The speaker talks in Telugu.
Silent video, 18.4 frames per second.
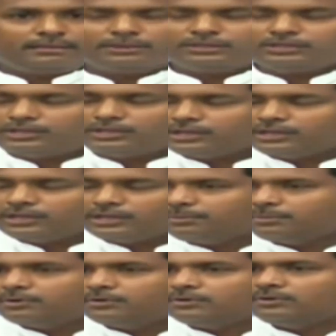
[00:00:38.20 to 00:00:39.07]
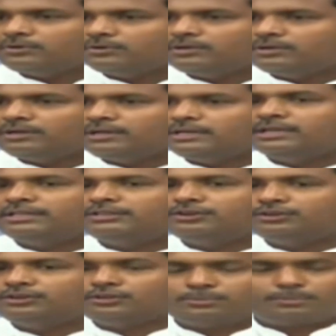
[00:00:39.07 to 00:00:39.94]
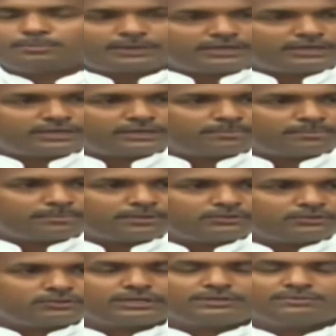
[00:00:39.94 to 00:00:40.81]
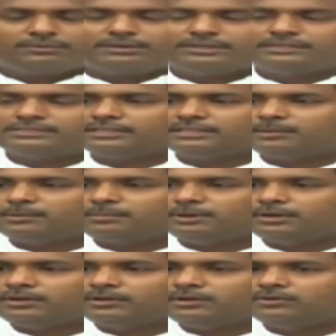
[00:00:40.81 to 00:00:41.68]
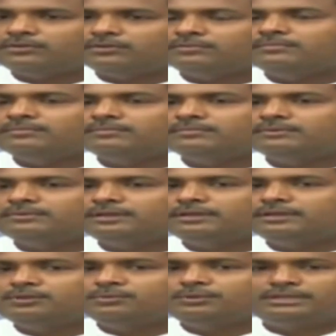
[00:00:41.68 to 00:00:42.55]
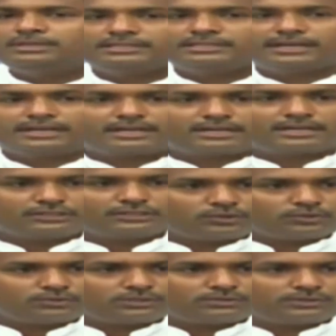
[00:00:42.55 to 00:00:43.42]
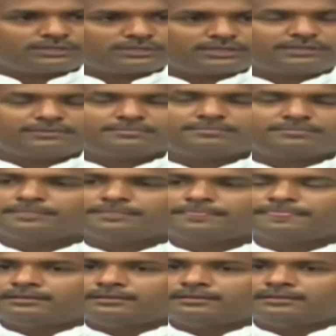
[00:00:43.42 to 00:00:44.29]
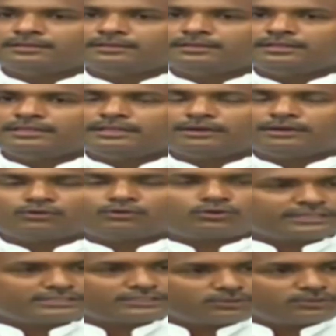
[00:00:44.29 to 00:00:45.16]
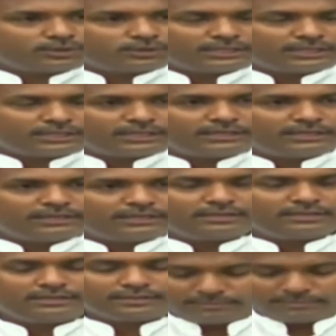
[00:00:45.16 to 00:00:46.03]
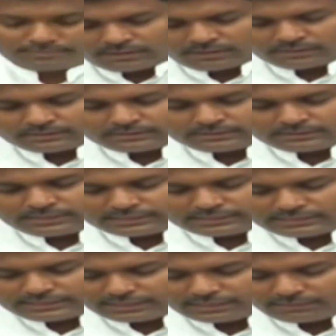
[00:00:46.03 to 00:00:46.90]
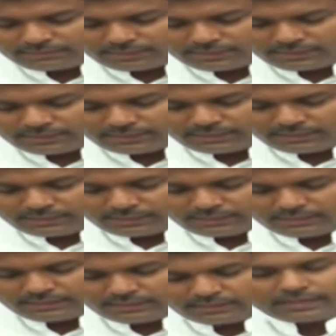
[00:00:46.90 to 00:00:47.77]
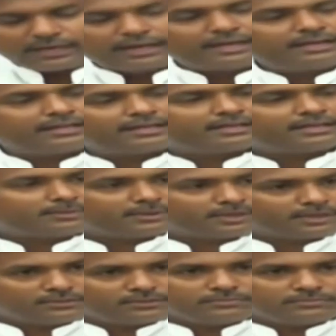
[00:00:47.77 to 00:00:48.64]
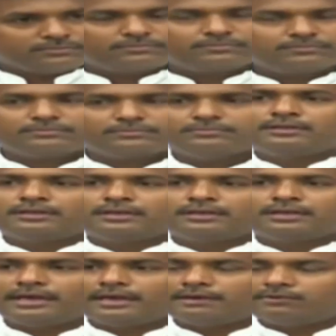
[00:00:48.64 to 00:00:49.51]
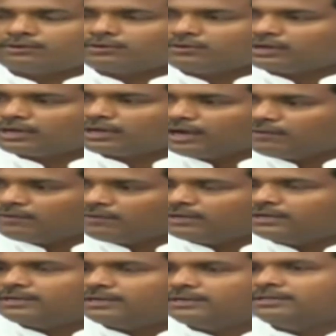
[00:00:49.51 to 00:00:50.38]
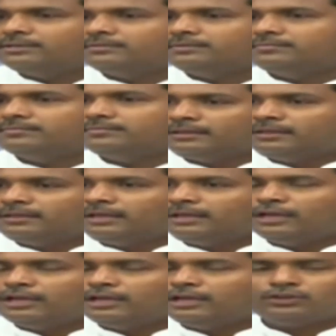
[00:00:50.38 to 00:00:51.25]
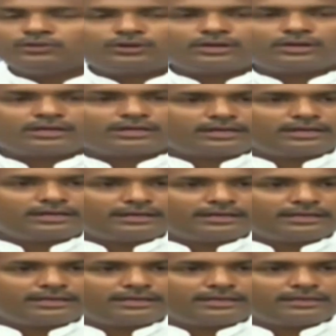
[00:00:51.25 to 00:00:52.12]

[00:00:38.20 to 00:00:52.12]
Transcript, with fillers: ఇబ్బందులు కలిగినప్పుడో లేదా ఎదురెదురు పడిన పడుతున్నటువంటి సందర్భాల్లో ఇటువంటి సంఘటనలు జరుగుతూ ఉంటాయి ఇది ఎవరో రెచ్చగొడితే చేసినటువంటి కార్యక్రమం కాదు కేవలం కావాలని ఏదో రకంగా